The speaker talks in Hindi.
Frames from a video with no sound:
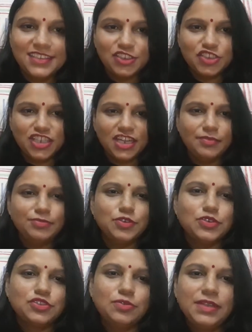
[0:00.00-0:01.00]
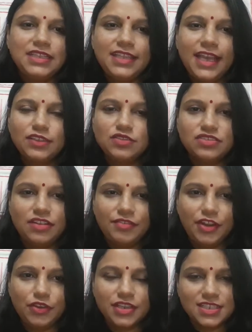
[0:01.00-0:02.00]
तो चलिए दोस्तों मिलते हैं दूसरे
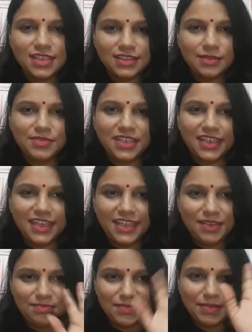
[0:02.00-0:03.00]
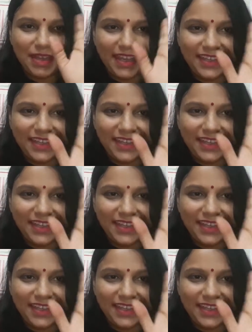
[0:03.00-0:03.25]
वीडियो के साथ तब तक के लिए